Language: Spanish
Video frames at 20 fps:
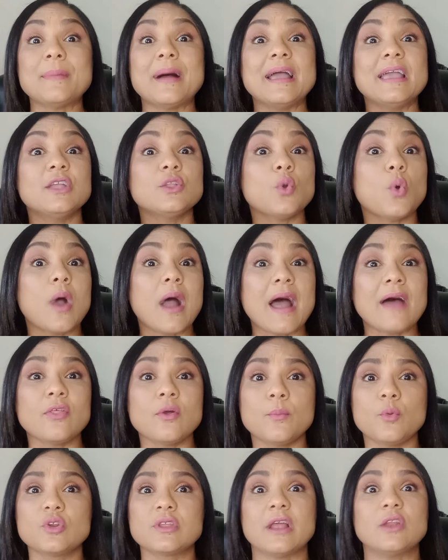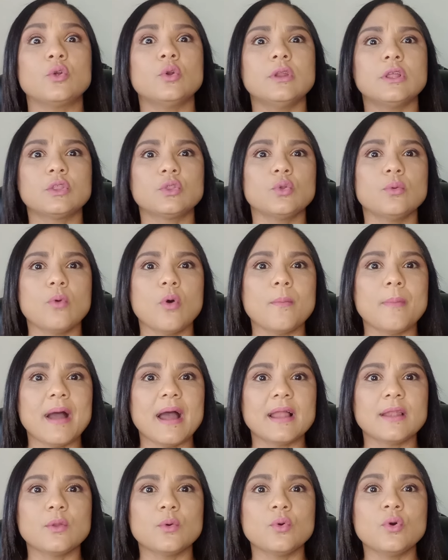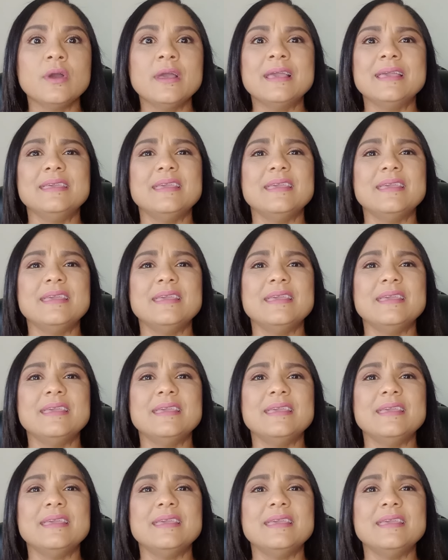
más enojado porque algo le estuvo malo